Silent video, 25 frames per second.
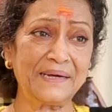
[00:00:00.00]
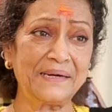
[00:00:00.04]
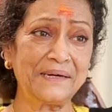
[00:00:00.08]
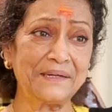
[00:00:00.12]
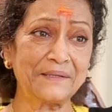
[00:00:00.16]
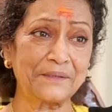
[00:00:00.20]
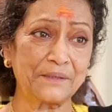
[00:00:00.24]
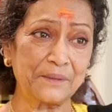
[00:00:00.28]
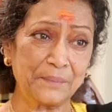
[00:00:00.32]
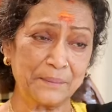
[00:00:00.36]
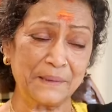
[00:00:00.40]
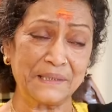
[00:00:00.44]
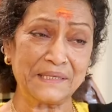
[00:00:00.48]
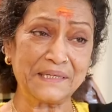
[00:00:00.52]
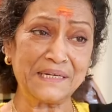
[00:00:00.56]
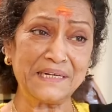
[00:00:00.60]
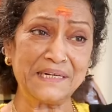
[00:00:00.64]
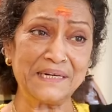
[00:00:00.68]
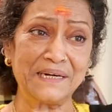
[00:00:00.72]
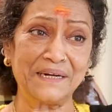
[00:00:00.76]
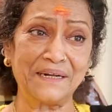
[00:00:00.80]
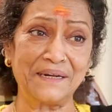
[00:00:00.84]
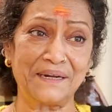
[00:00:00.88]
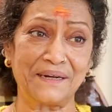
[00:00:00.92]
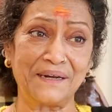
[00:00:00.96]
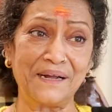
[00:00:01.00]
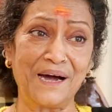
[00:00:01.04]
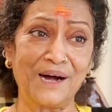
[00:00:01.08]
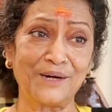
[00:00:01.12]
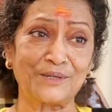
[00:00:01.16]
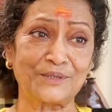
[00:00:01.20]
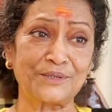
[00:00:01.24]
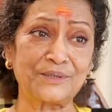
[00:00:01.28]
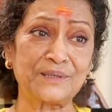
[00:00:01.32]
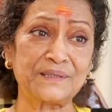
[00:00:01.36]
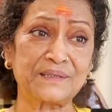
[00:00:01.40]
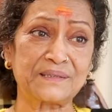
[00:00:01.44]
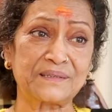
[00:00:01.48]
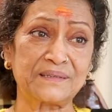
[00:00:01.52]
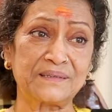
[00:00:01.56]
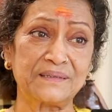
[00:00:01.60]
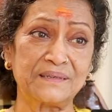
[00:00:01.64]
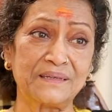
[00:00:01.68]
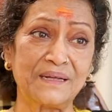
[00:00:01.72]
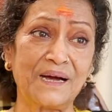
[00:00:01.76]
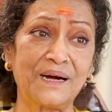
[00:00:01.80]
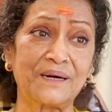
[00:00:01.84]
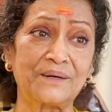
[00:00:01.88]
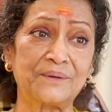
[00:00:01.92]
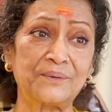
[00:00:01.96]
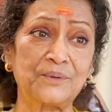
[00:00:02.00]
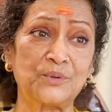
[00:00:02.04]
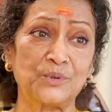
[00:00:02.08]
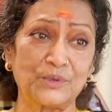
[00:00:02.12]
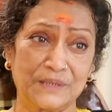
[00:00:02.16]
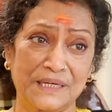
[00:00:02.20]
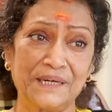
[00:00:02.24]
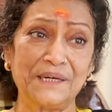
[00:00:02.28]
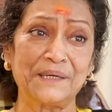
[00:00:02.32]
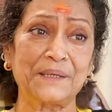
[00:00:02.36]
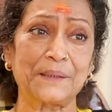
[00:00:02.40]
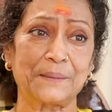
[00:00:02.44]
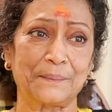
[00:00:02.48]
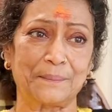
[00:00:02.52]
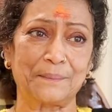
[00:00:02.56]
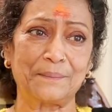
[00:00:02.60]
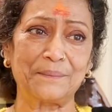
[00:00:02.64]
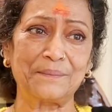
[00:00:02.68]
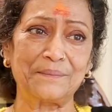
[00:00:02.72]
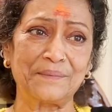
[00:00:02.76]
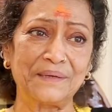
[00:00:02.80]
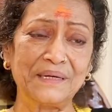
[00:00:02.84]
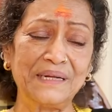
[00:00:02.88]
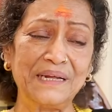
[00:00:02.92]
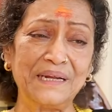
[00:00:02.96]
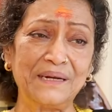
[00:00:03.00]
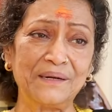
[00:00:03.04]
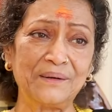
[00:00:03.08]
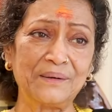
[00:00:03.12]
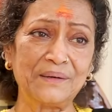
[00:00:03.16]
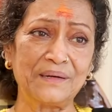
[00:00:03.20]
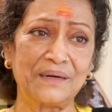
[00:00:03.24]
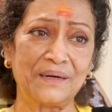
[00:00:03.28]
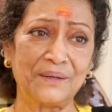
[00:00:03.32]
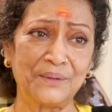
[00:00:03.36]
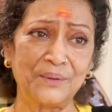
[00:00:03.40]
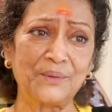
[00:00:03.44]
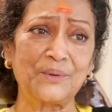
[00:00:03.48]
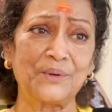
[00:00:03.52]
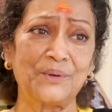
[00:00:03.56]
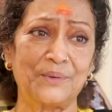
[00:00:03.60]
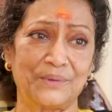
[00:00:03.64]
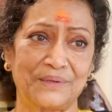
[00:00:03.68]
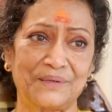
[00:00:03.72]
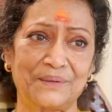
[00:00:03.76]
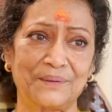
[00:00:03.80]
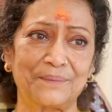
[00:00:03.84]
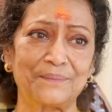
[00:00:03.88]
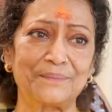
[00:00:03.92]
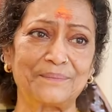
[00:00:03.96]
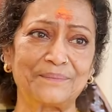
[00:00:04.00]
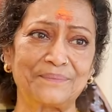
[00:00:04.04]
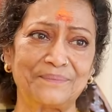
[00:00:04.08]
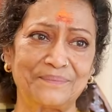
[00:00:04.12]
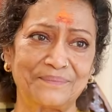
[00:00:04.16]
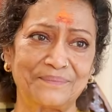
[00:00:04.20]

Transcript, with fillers: ఏకాంతం అంటే నాకు నాకు కుదరటం నేను అనుకోవటం